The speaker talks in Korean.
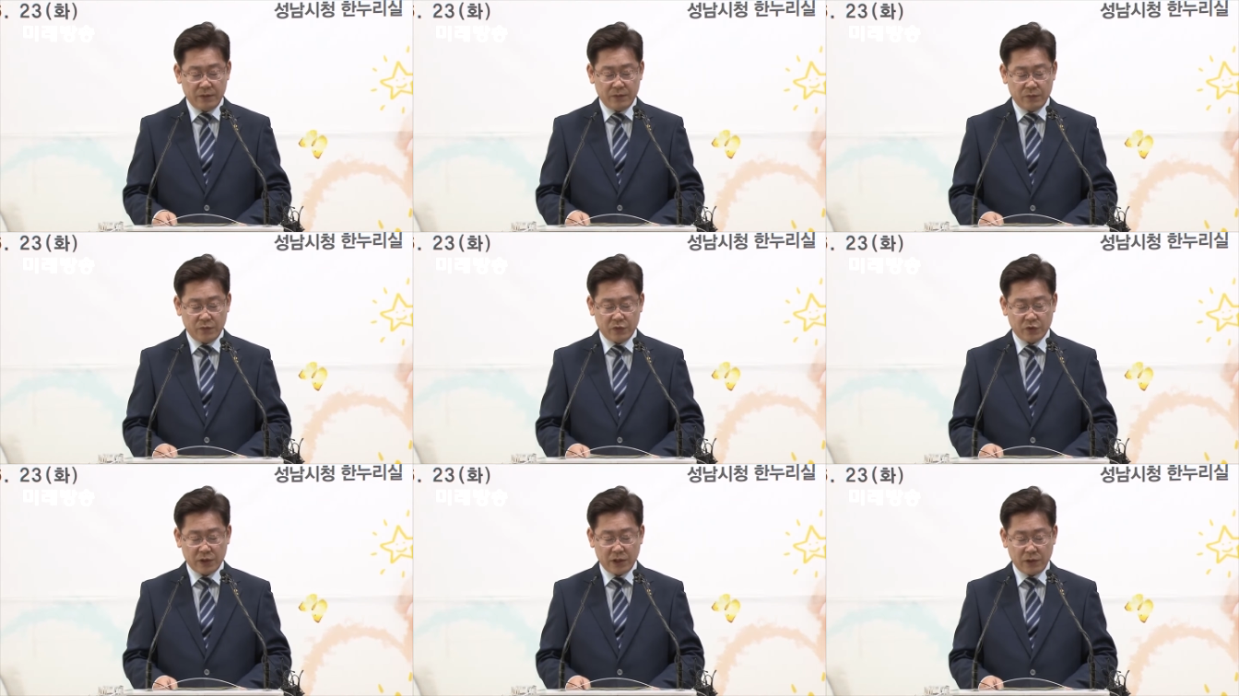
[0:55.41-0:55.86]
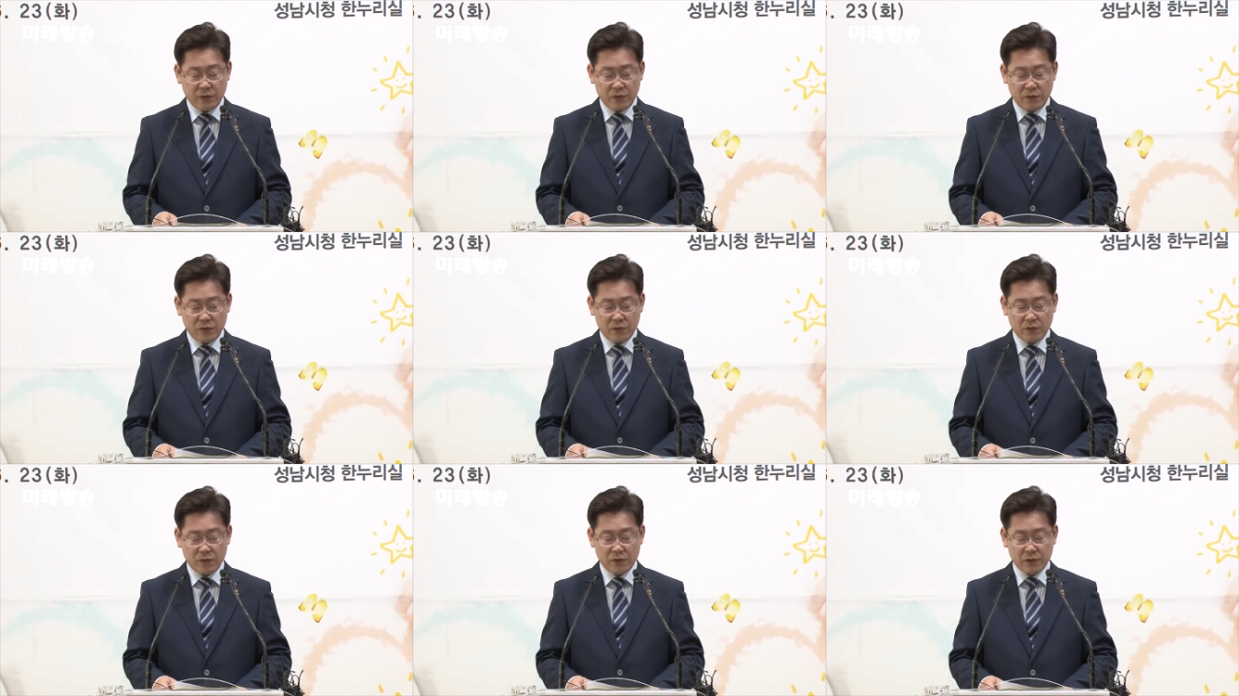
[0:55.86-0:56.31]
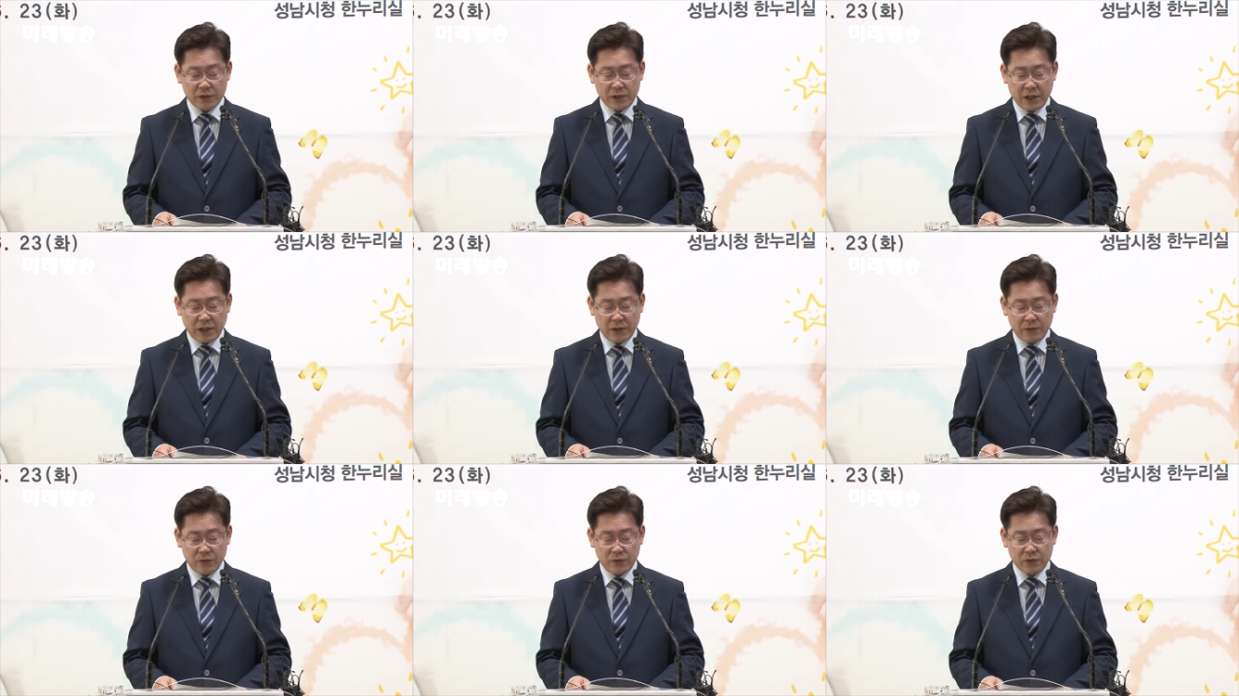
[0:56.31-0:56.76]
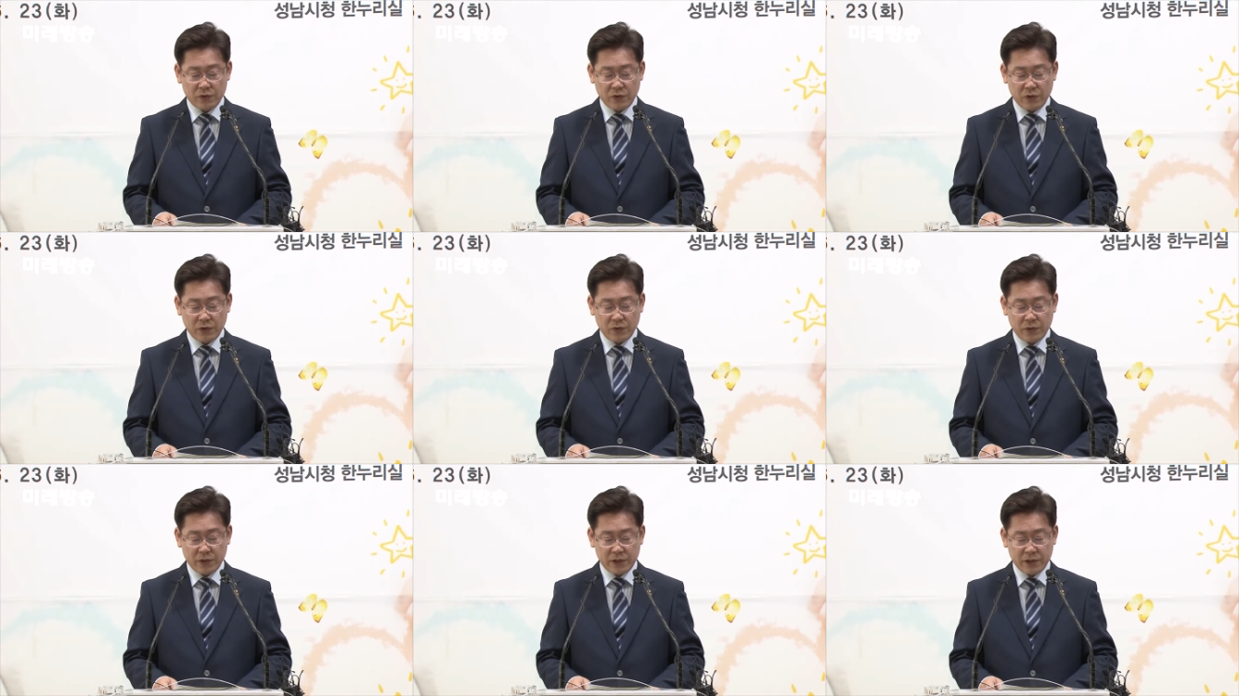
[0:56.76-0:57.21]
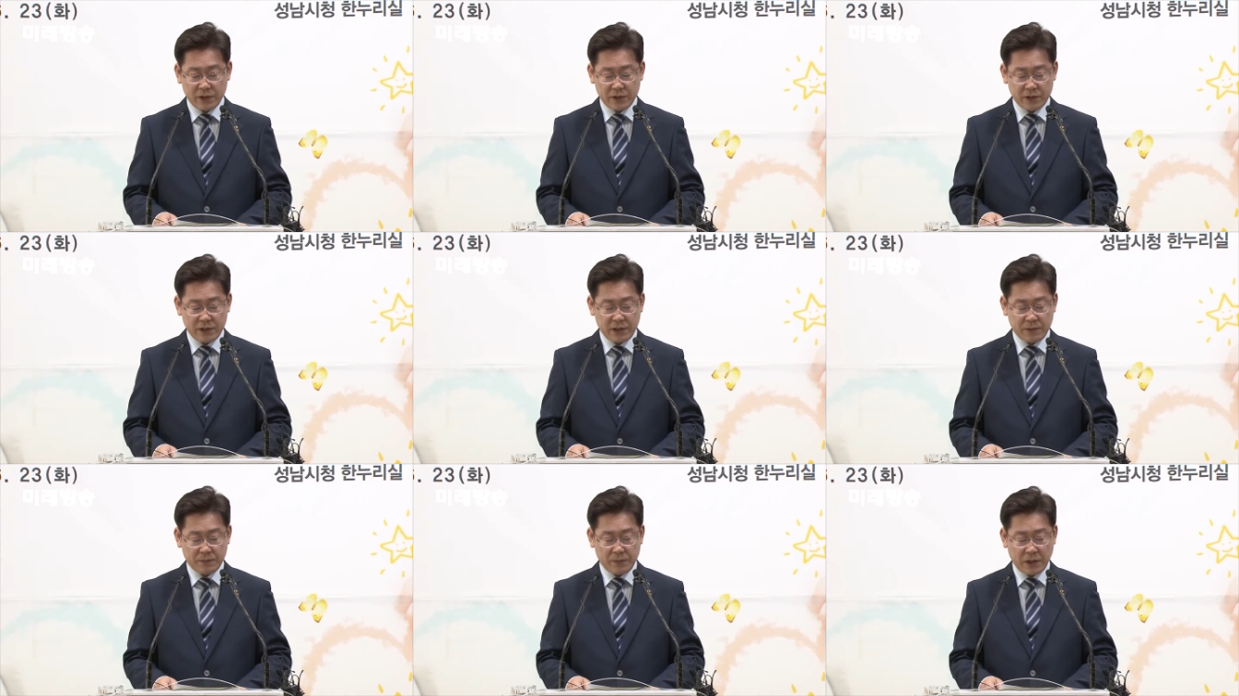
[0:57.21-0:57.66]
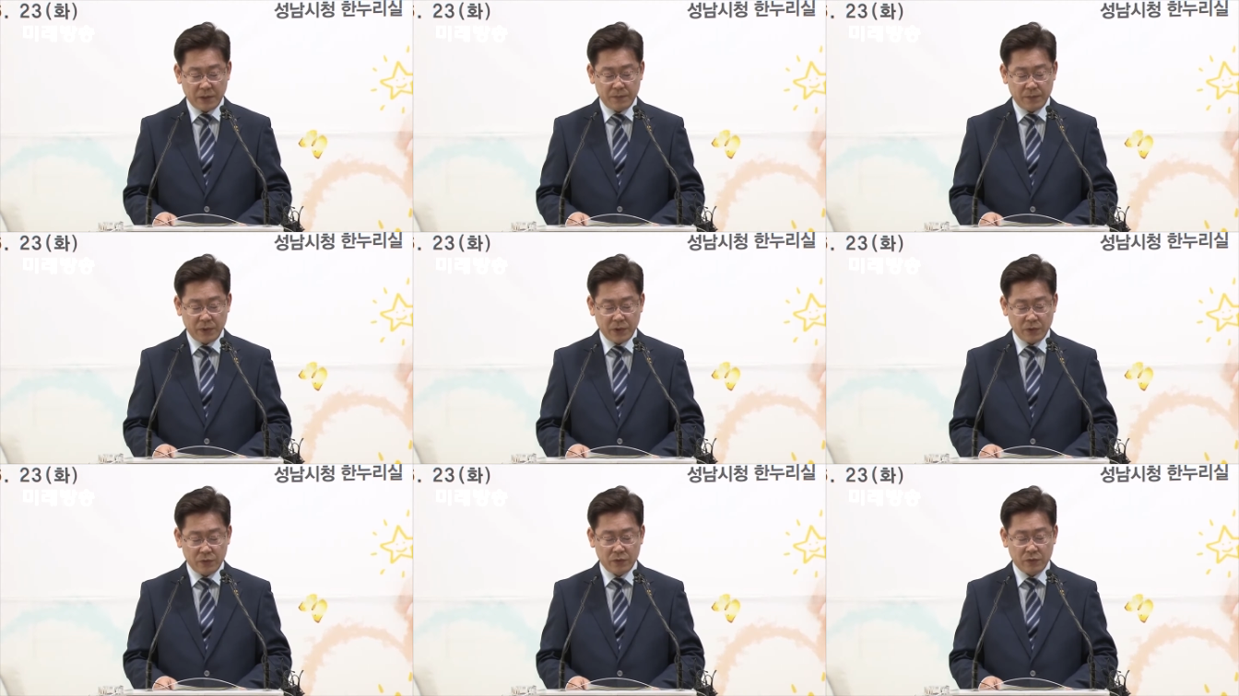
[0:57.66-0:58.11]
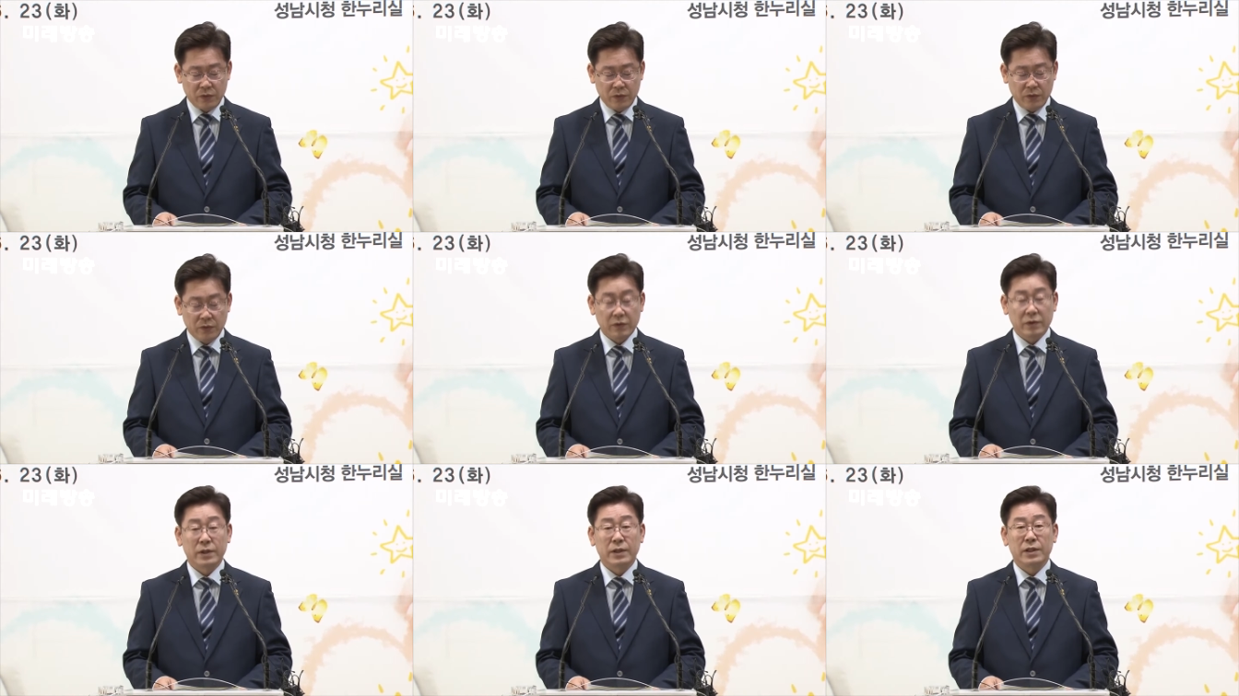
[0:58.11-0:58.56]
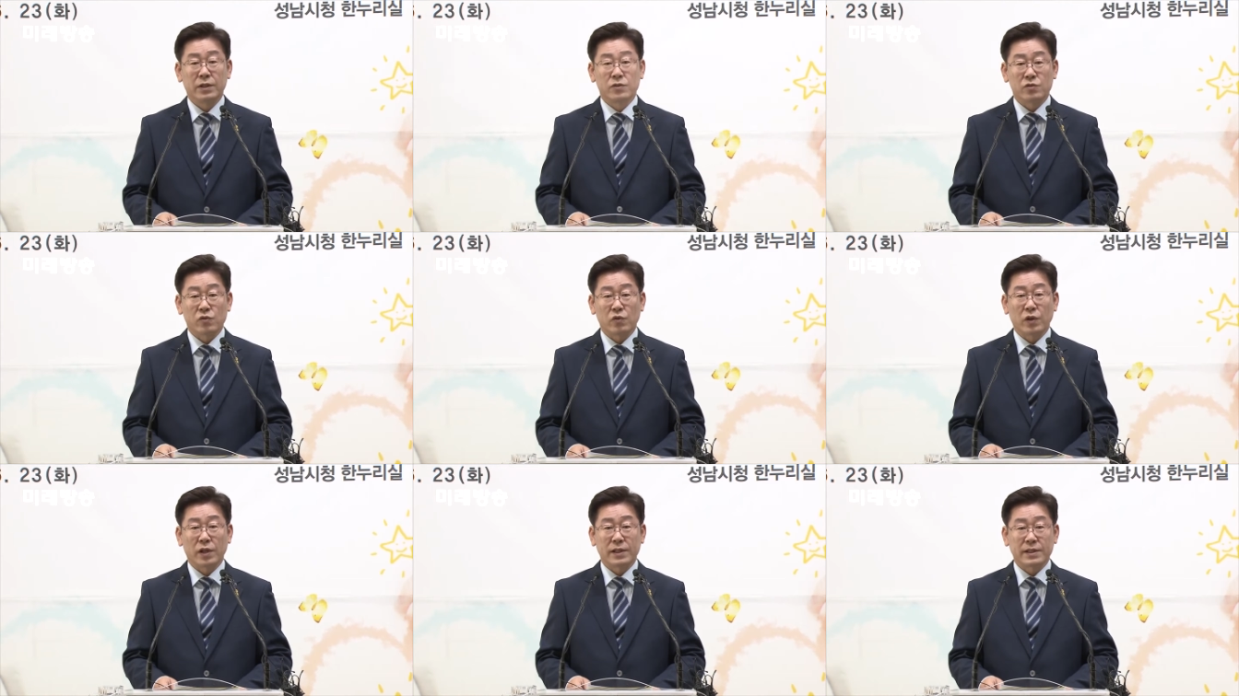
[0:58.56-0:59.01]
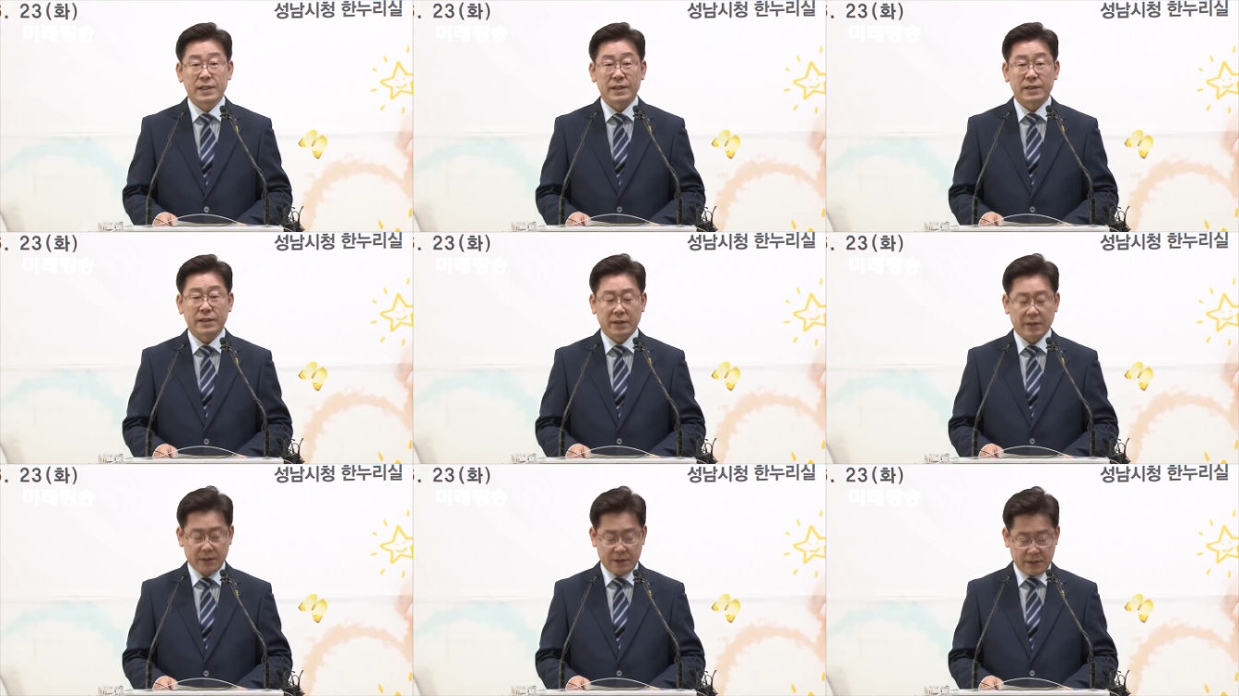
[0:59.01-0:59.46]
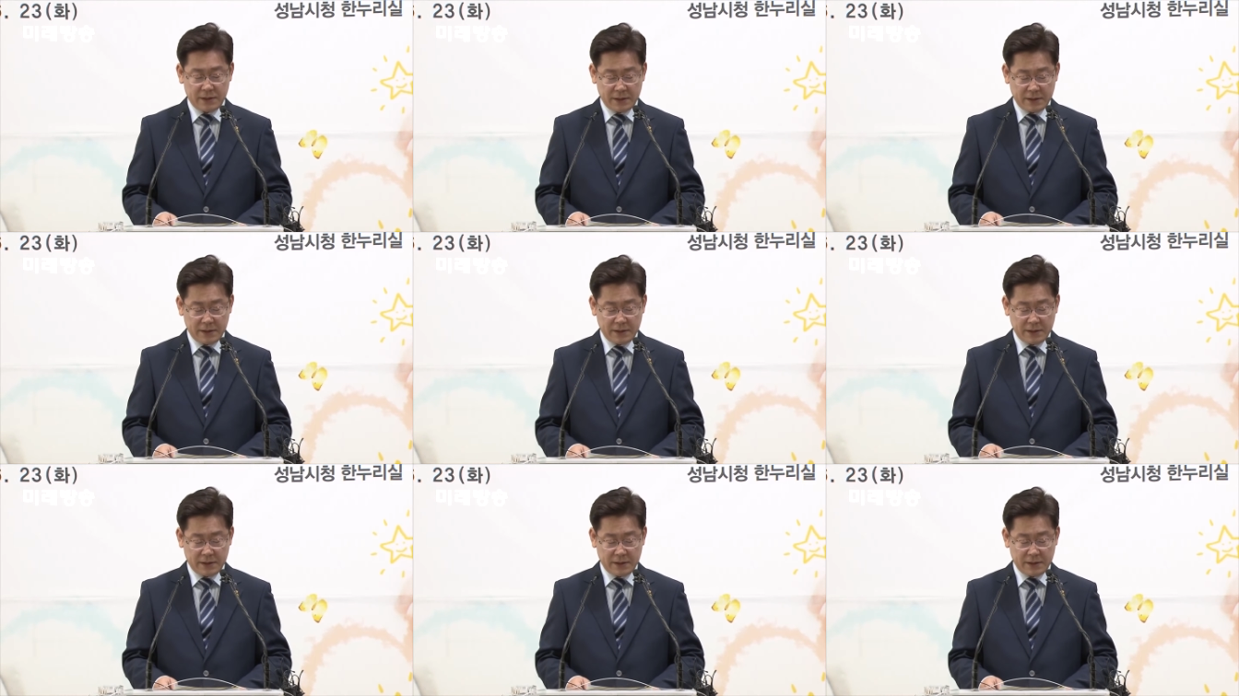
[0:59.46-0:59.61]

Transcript: 무상공공산후조리원 정책 발표 후 조례 제정,